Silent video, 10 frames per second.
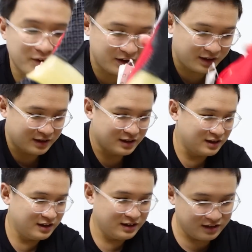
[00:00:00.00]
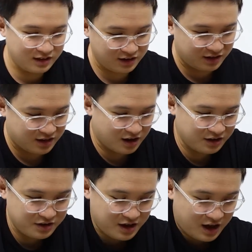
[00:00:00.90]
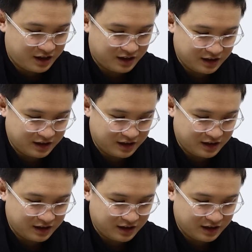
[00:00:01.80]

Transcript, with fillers: ơi chất chơi người chơi